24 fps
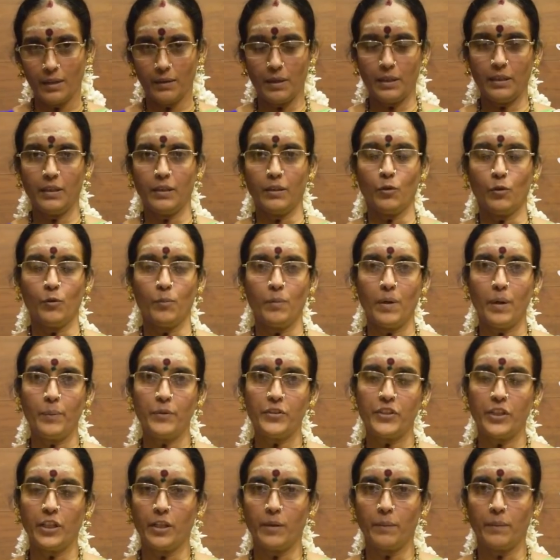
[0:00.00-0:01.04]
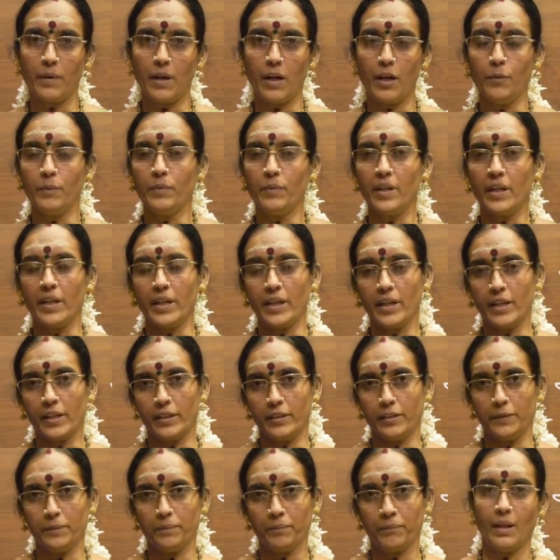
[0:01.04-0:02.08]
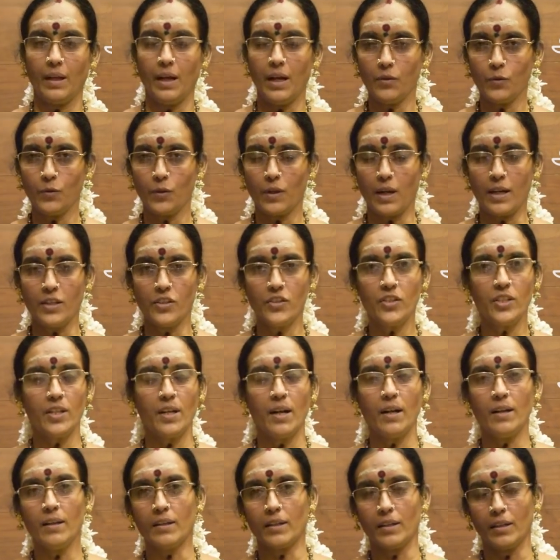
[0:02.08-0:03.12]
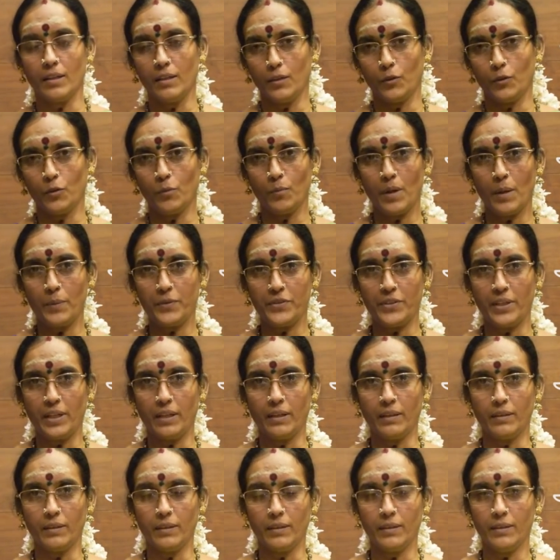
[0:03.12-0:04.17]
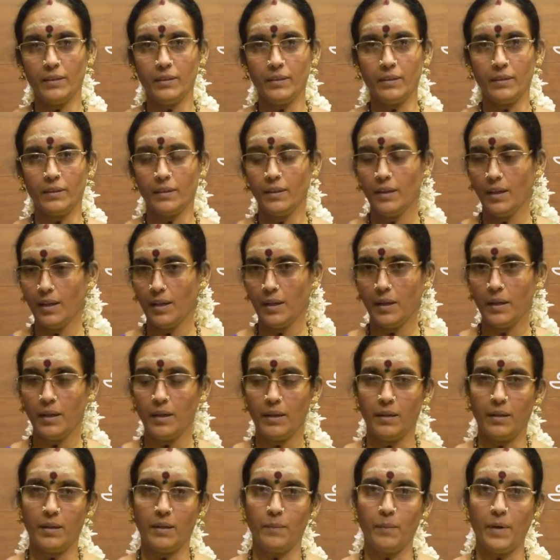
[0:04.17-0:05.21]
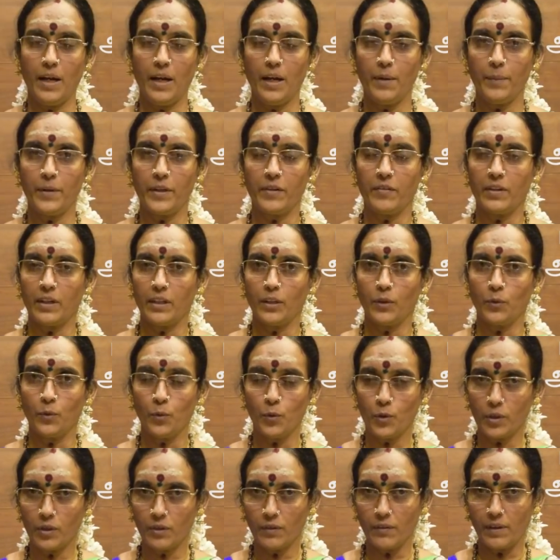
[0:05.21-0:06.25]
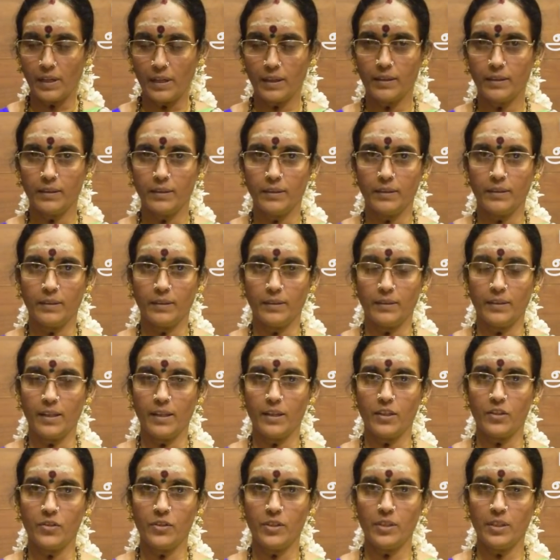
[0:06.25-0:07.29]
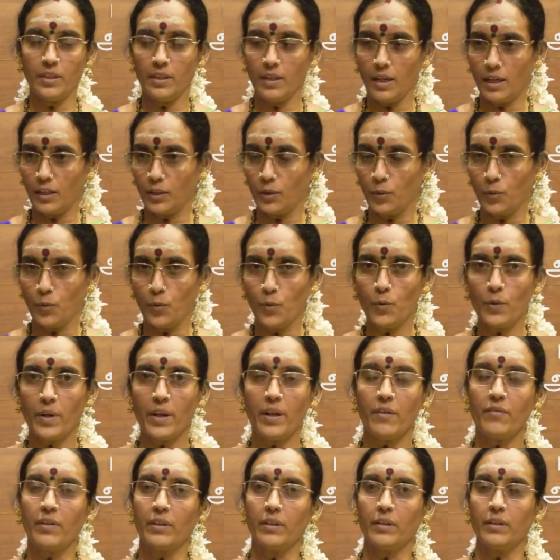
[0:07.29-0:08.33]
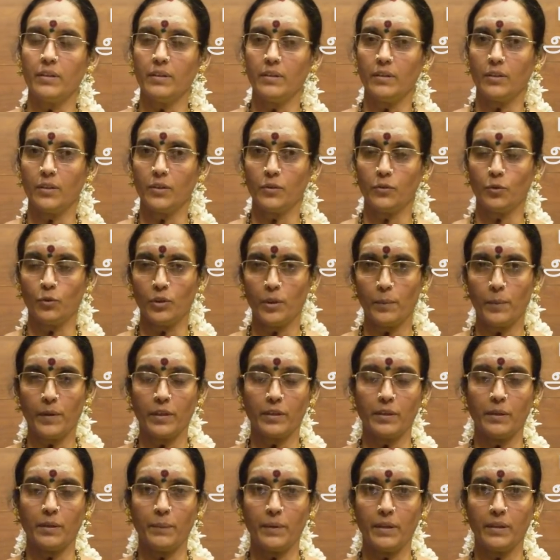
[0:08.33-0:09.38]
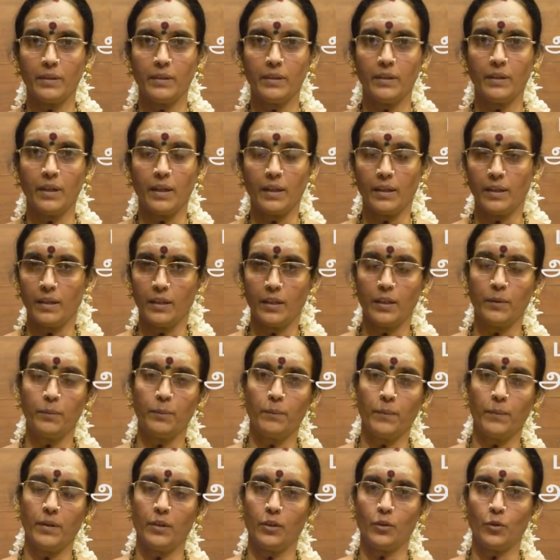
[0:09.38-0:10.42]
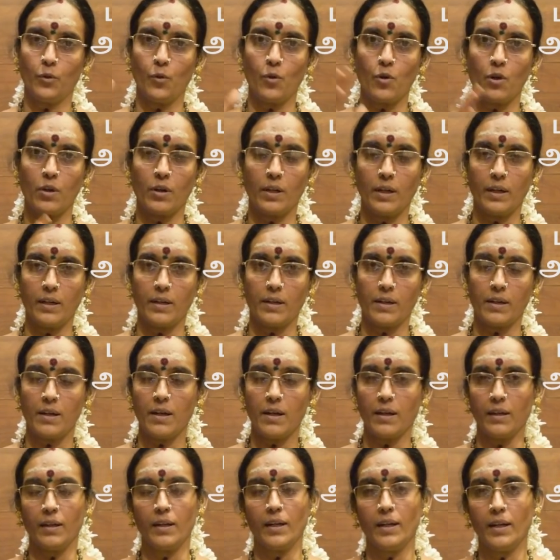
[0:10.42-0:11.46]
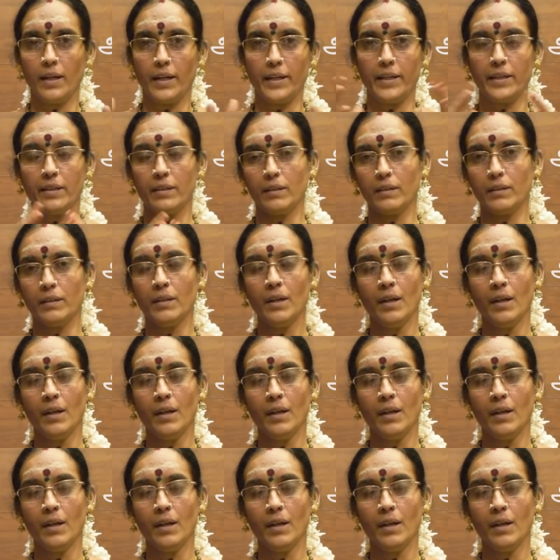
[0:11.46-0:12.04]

அந்த கும்பாபிஷேகம் நாளும் நெருங்கிடுது ஆனால் ஒரு அஞ்சு நாள் இருக்குது கும்பாபிஷேகத்துக்கு மகாபெரிவர் அந்த ஊருக்கு வர்றது தெரிஞ்சு அந்த ஊரே வந்து சுத்தப்படுத்தப்படுது அங்கங்கே தோரணம் கட்டுற அங்கங்கே லைட்டு